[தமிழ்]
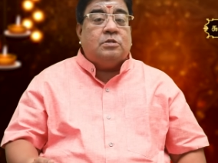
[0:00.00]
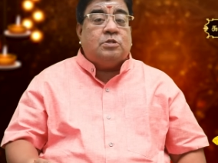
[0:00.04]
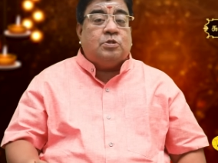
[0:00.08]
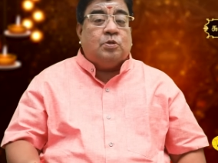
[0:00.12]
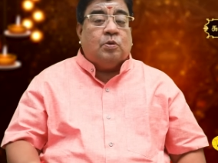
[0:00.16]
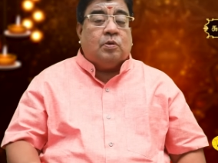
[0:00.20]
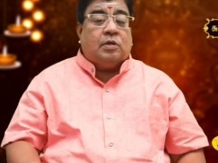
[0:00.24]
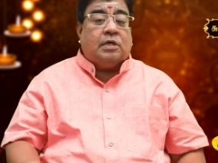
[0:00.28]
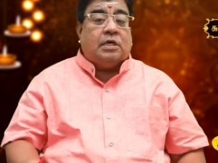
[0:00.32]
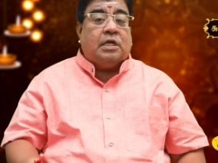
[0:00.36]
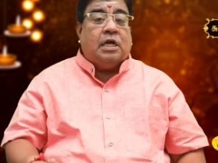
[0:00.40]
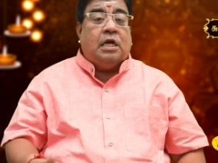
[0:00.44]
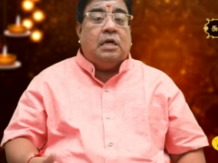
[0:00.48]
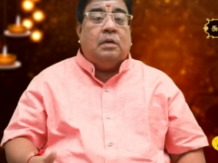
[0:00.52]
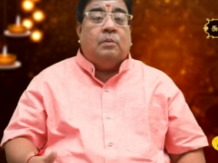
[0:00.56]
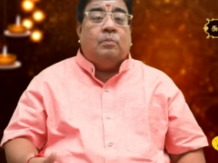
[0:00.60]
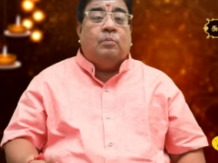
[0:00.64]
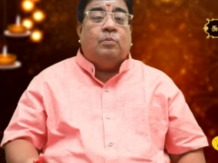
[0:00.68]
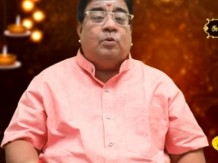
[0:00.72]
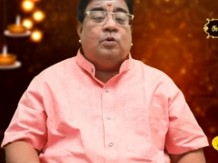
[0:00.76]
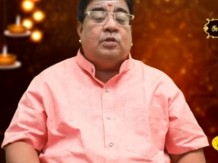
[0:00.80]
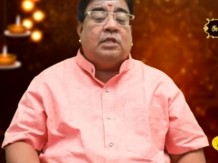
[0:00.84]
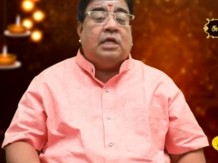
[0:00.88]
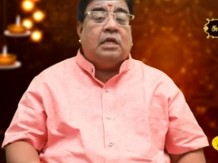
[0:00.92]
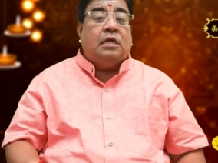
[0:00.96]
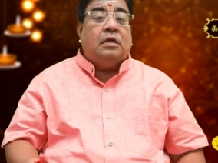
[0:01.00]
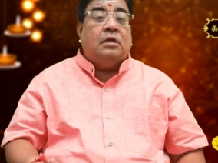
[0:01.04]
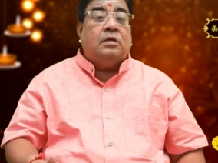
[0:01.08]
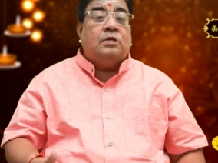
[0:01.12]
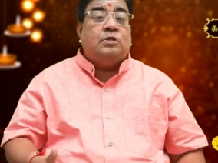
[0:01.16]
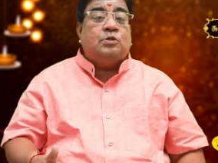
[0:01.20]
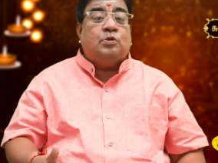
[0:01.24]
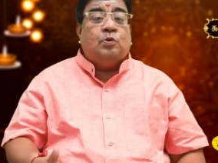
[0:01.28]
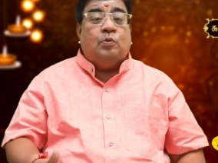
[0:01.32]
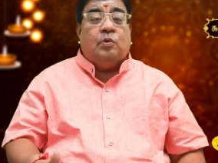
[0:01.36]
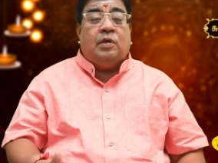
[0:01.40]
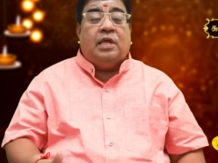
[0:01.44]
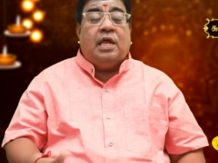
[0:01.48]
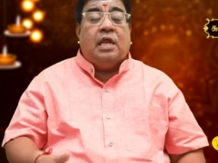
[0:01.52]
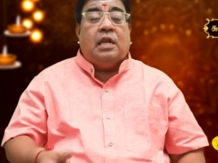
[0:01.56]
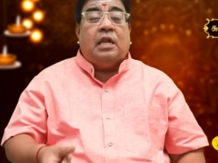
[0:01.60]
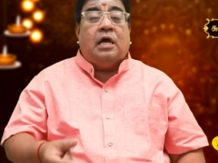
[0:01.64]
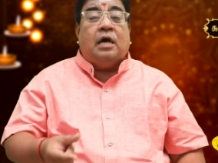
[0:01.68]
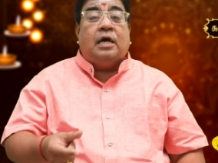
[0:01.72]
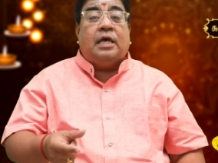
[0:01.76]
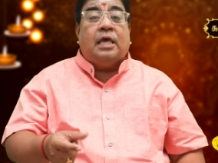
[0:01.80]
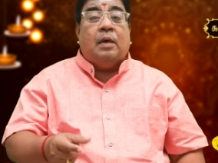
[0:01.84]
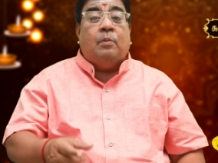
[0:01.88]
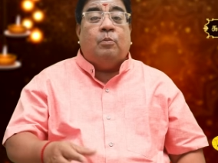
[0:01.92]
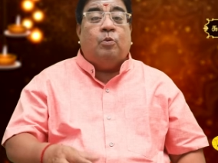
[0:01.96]
சுக்ரன் புதன் சூரியன்
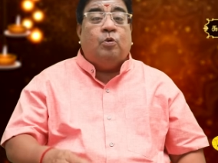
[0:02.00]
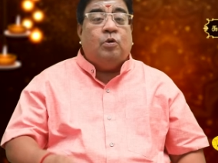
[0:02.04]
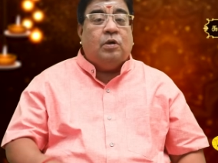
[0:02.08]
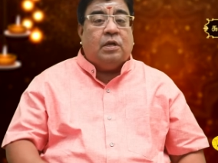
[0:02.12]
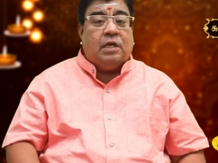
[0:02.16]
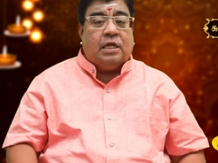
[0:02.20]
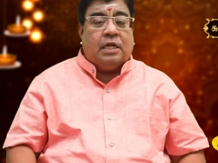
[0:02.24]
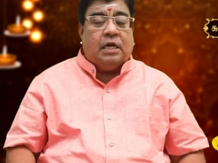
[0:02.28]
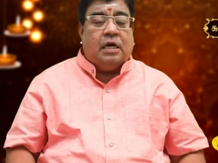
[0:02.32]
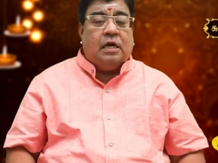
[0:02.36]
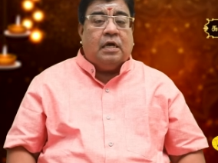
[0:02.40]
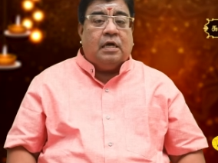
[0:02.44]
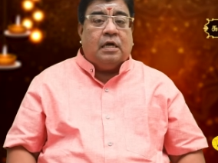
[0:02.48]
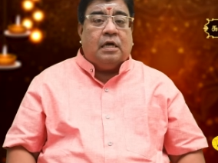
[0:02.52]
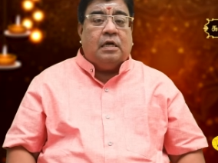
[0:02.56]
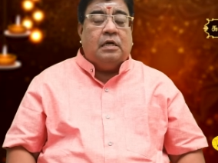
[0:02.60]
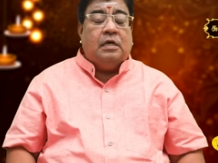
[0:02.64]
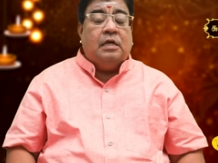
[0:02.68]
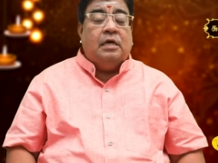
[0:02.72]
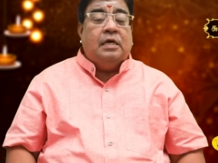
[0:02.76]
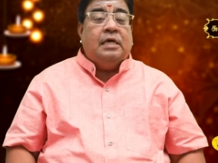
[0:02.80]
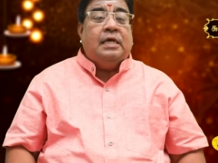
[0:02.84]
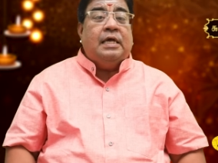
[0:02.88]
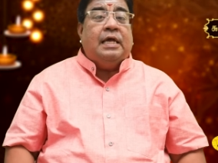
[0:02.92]
ஆகிய மூன்று கிரகங்கள்